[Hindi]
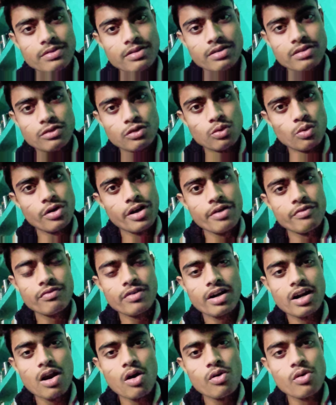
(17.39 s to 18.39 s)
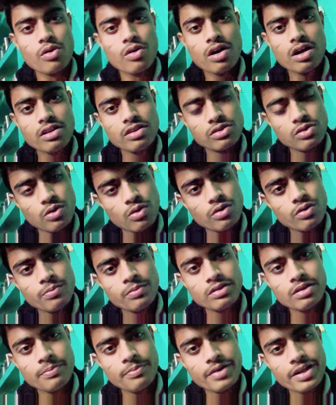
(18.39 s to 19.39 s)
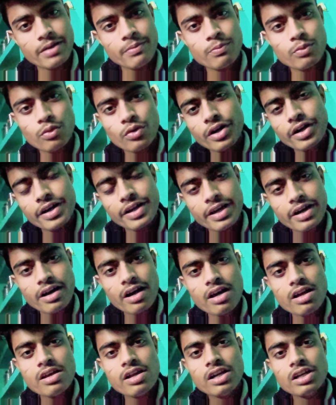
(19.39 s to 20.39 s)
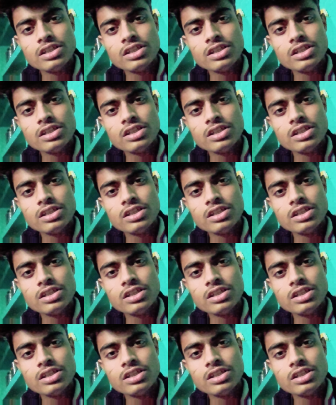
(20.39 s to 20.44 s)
दो टाइम वर्कआउट होगा दोनों तो मतलब डे पूरे डे का